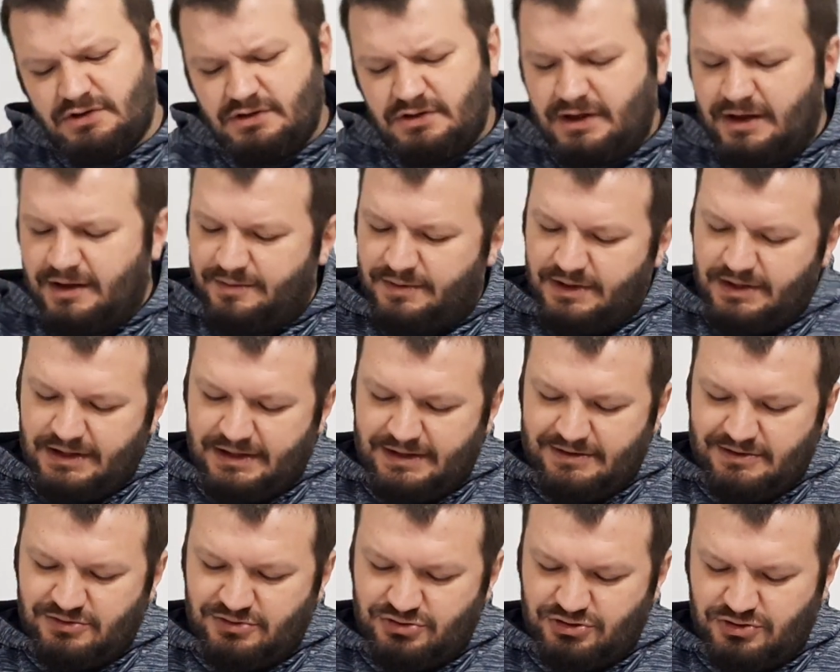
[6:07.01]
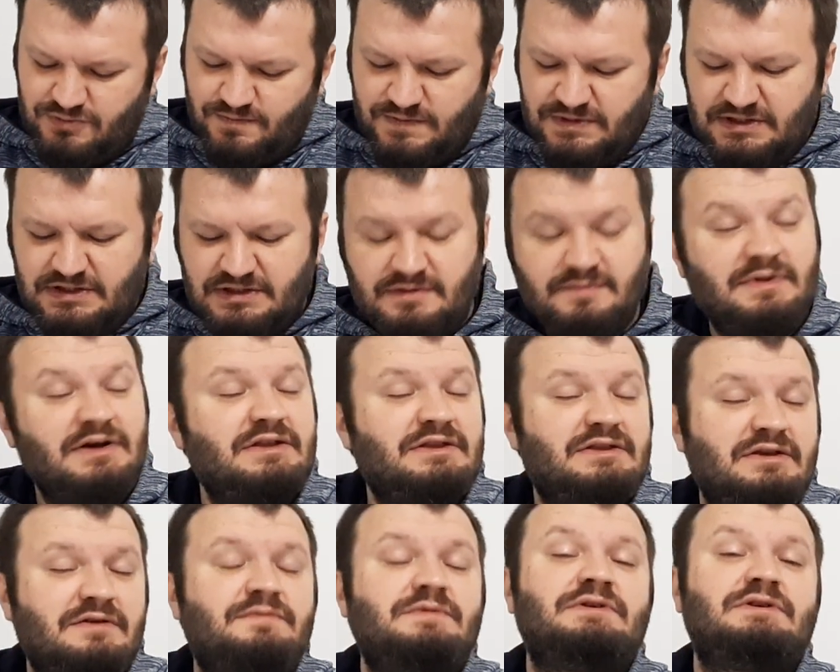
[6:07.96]
Ama e, küçük bir ihtimal
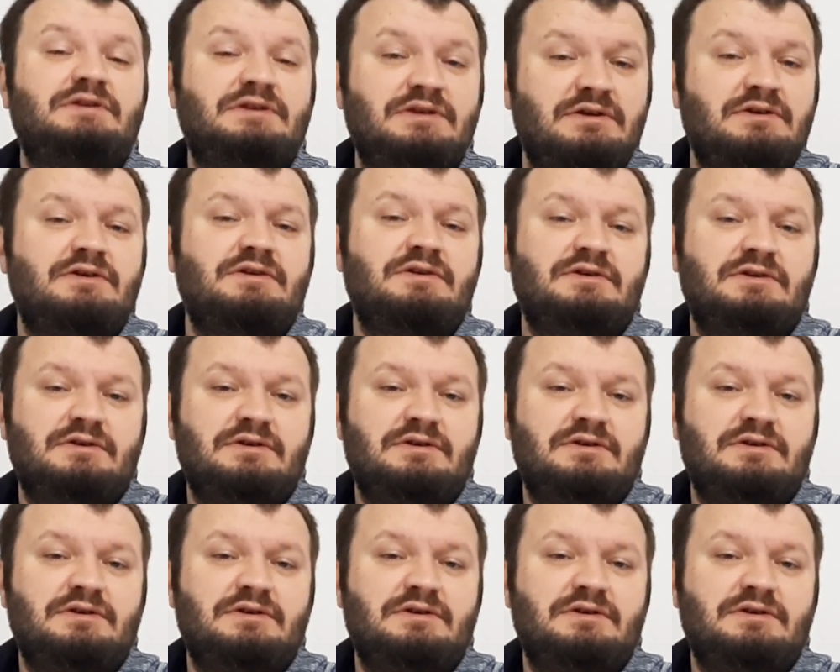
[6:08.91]
tabii ki